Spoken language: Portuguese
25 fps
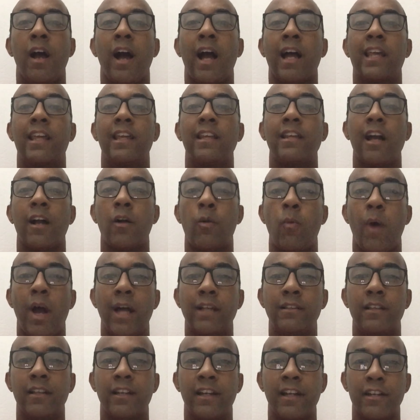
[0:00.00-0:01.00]
aqui na
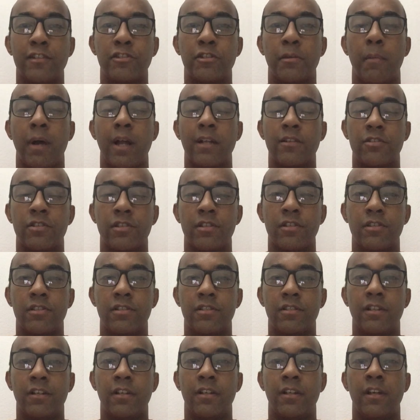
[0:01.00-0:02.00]
Quarta Igreja
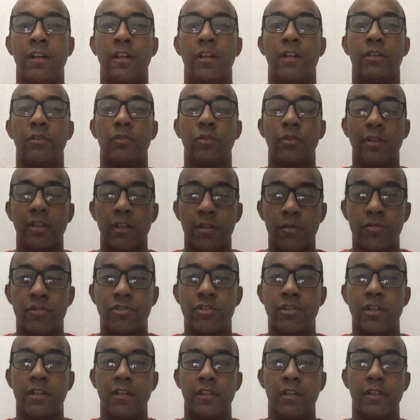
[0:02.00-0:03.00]
Batista do Rio
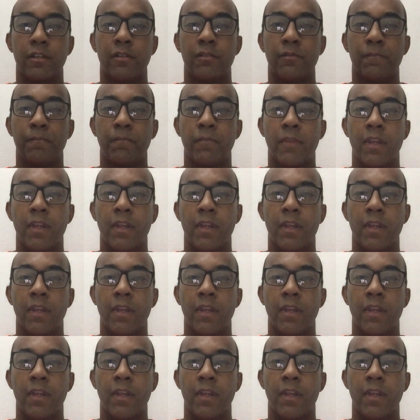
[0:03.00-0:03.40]
de Janeiro.